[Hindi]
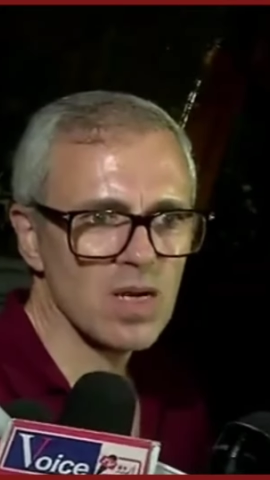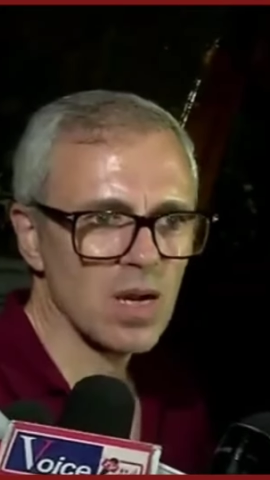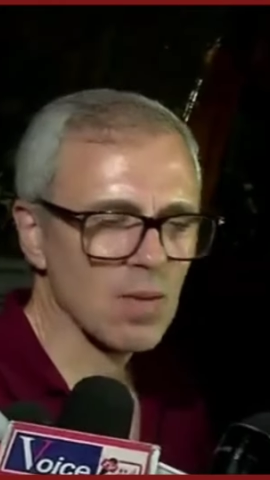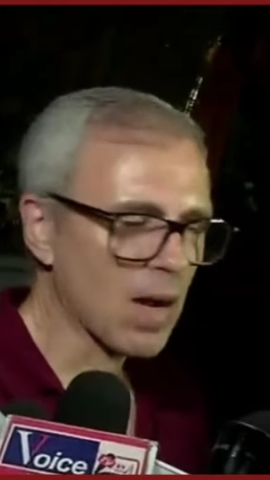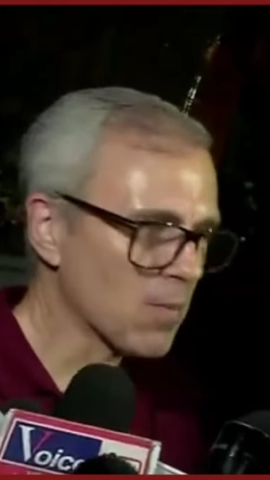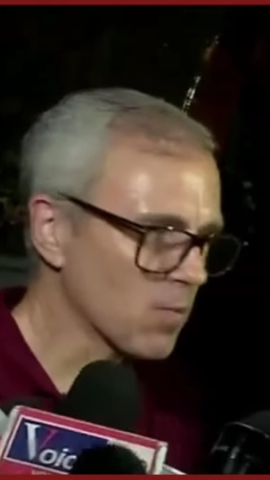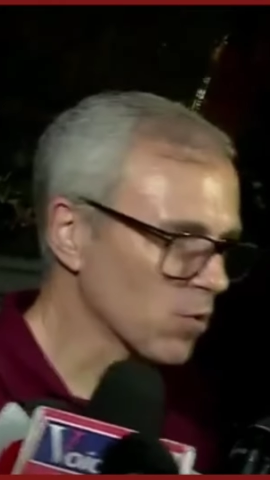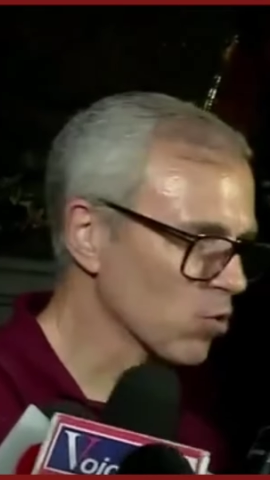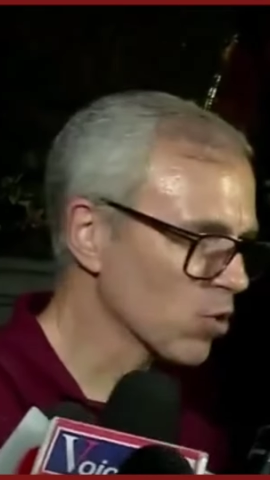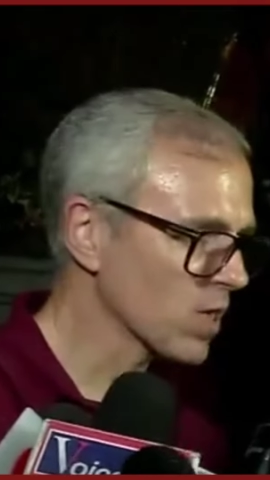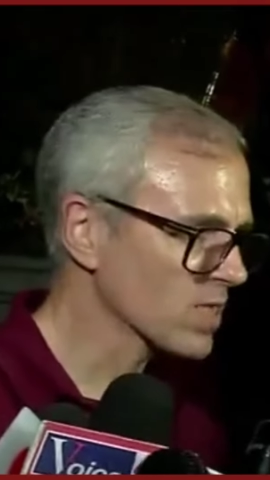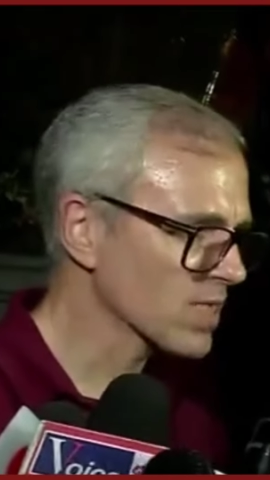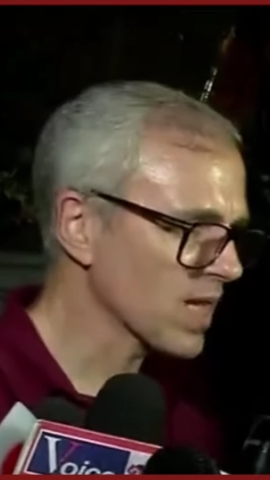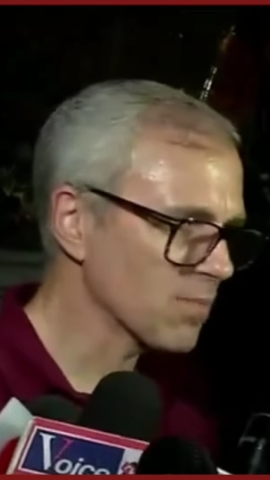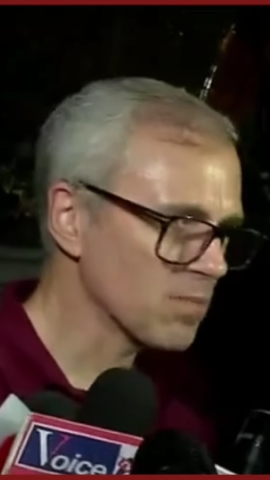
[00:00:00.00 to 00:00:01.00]
अब आप लोग को
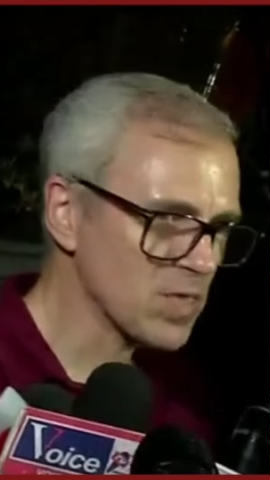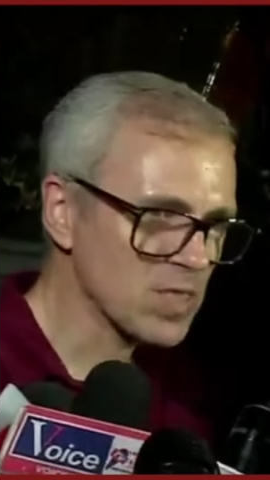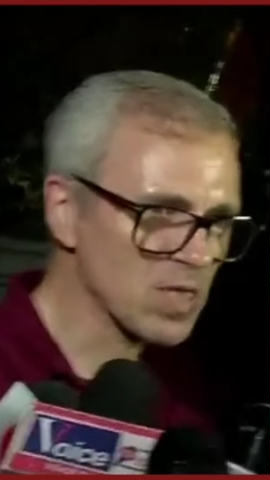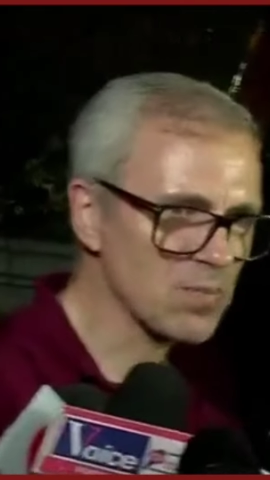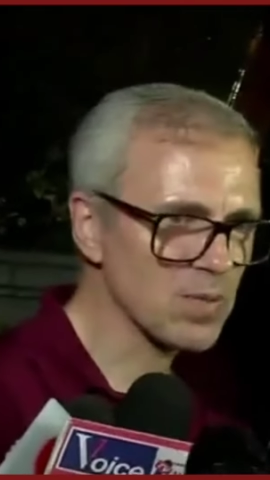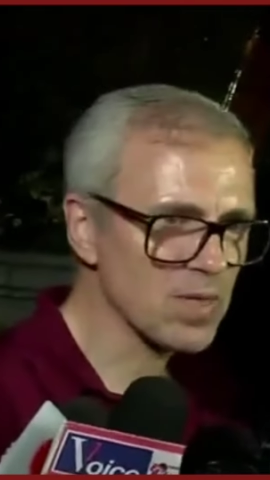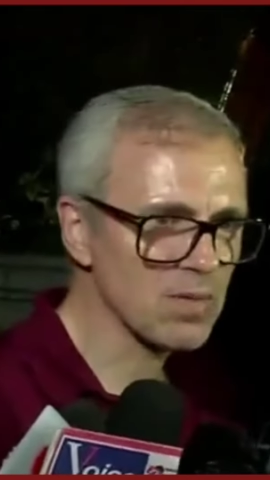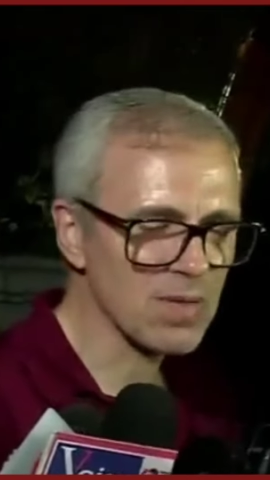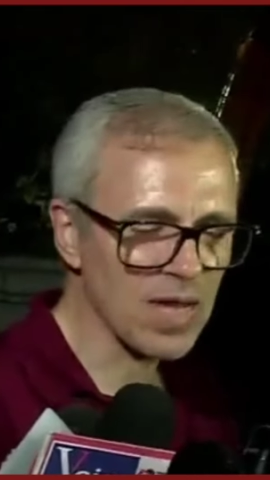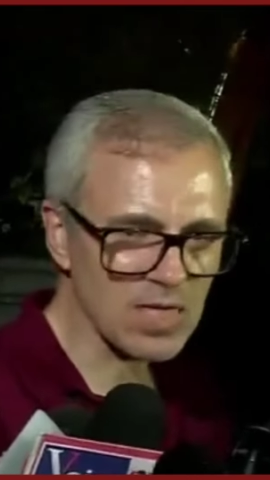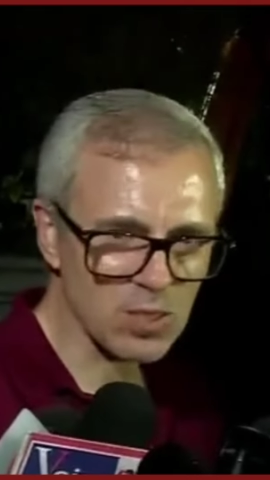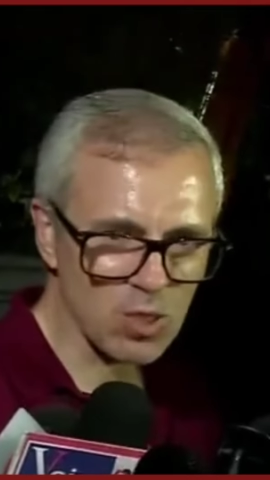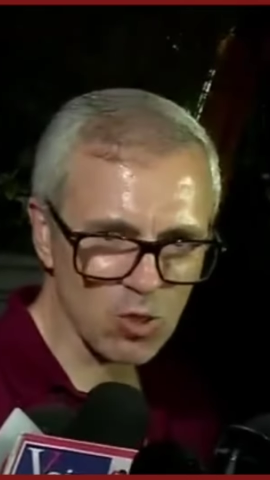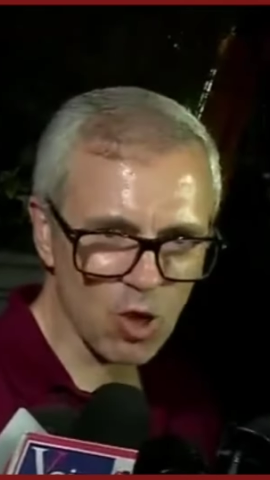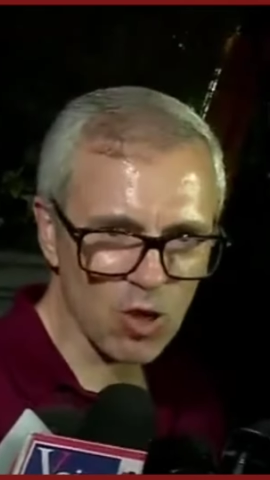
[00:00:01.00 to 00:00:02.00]
लगता है बीजेपी
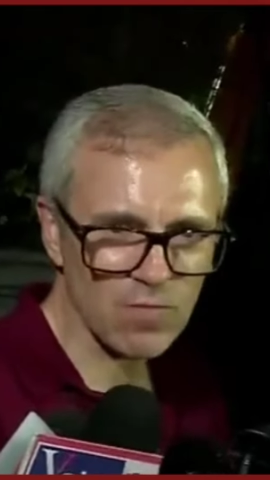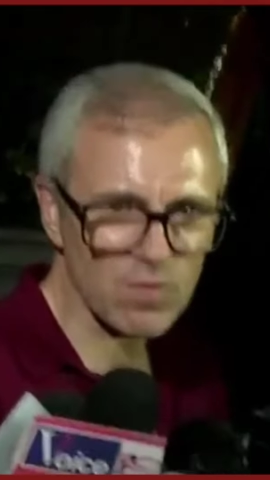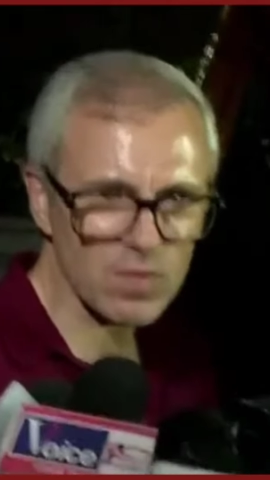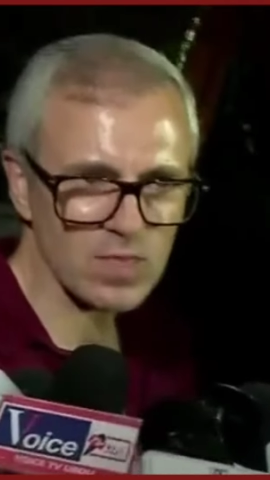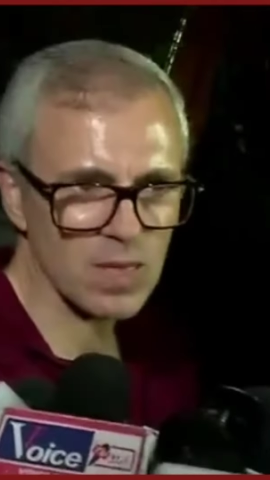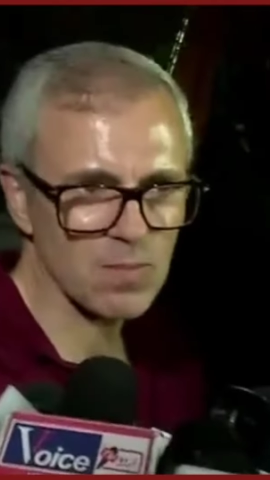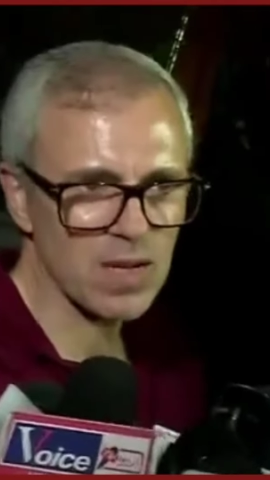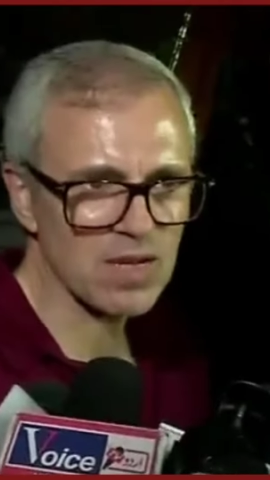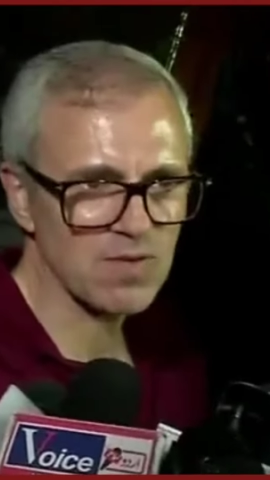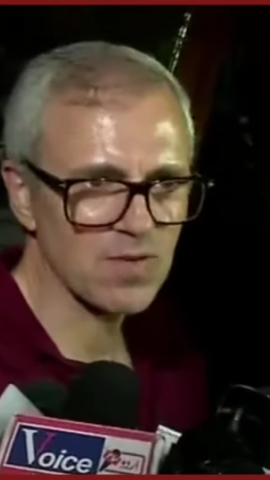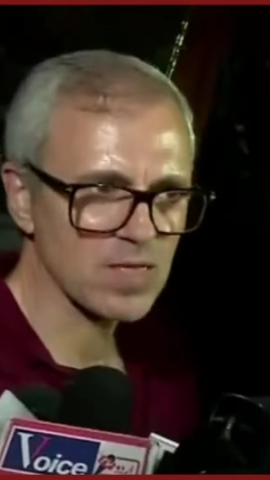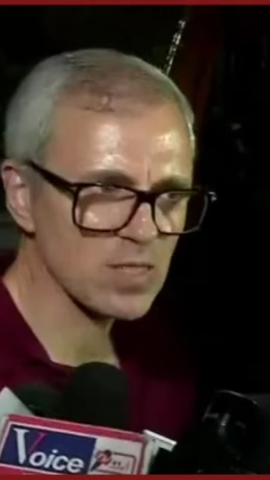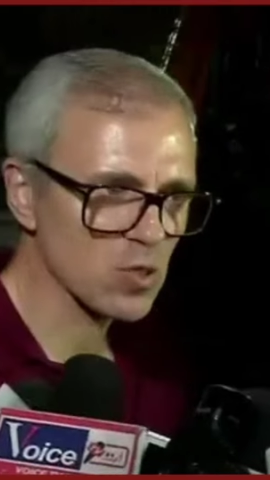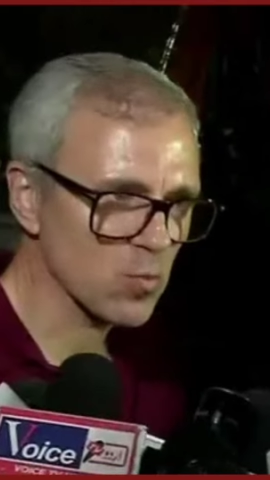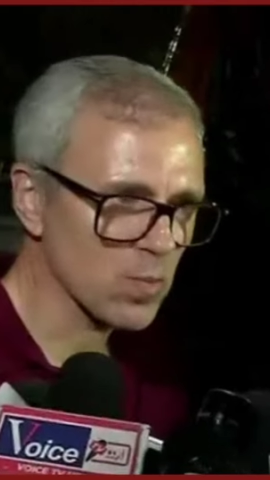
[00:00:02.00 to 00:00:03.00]
नेशनल कॉन्फ्रेंस के
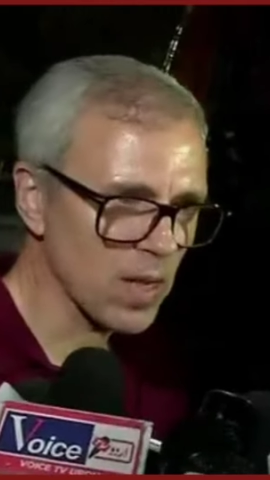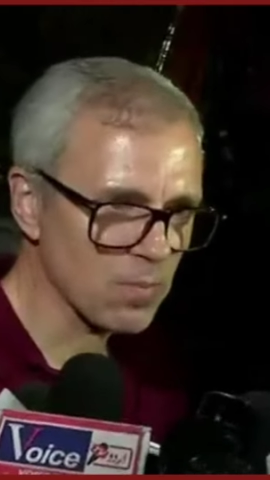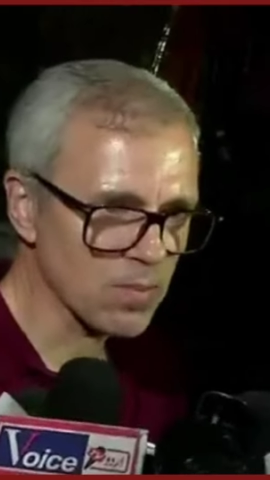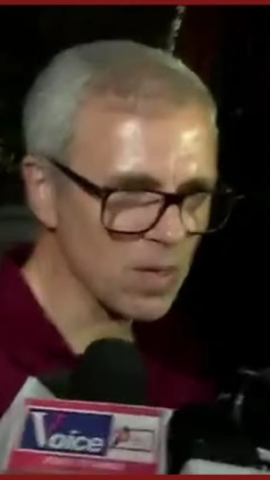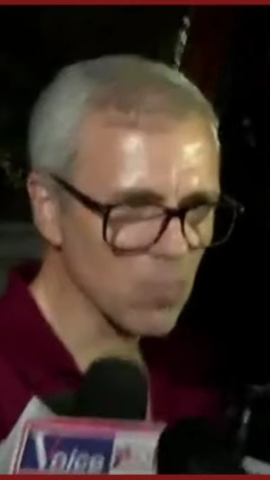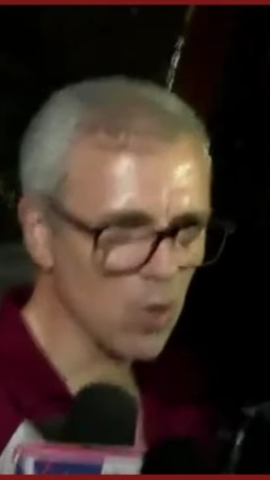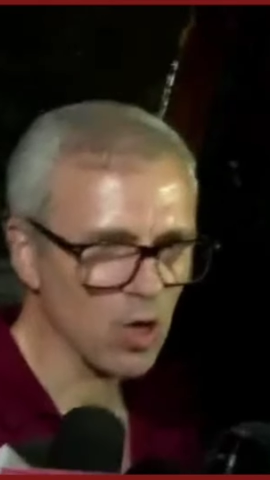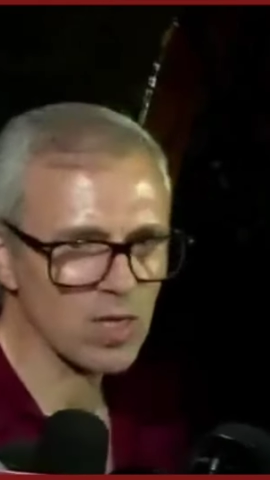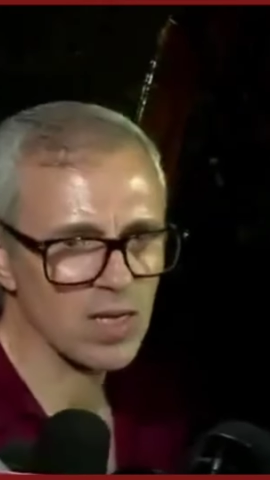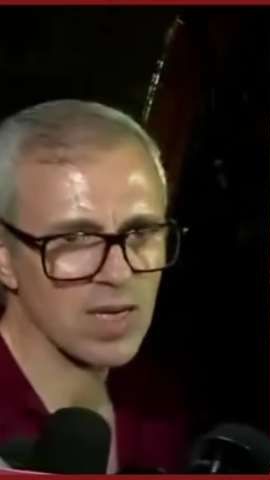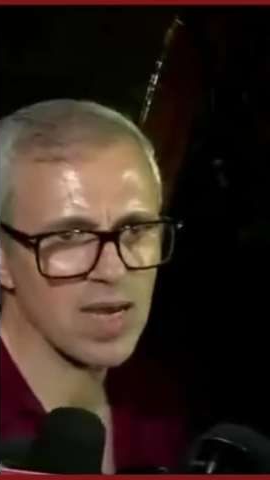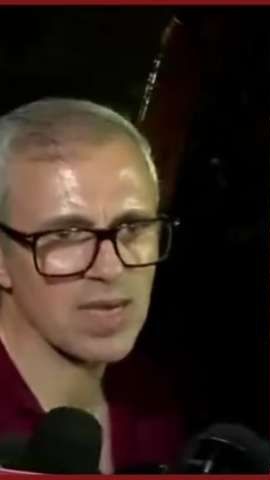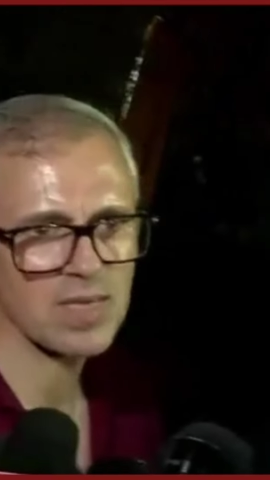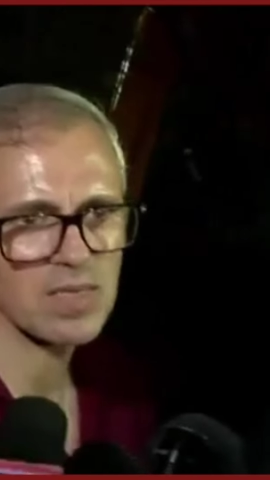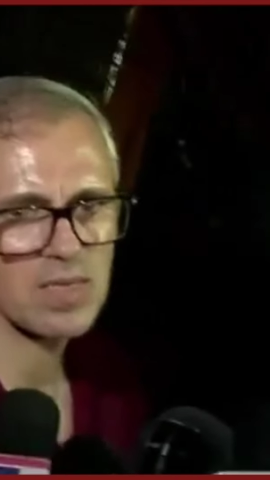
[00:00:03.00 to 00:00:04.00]
मैनिफेस्टो पे अपना मोहर
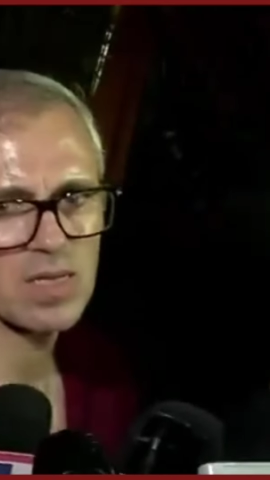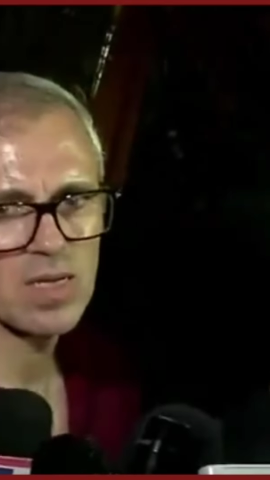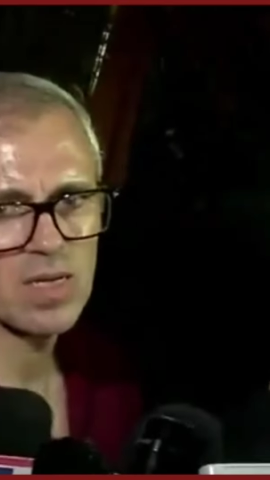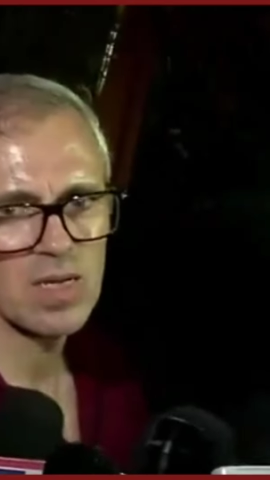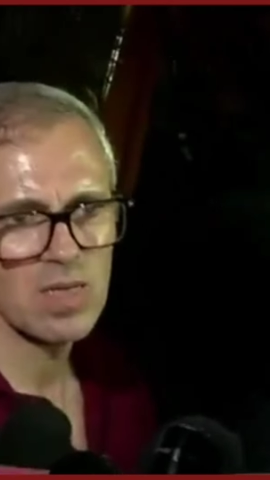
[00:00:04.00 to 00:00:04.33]
लगाएगी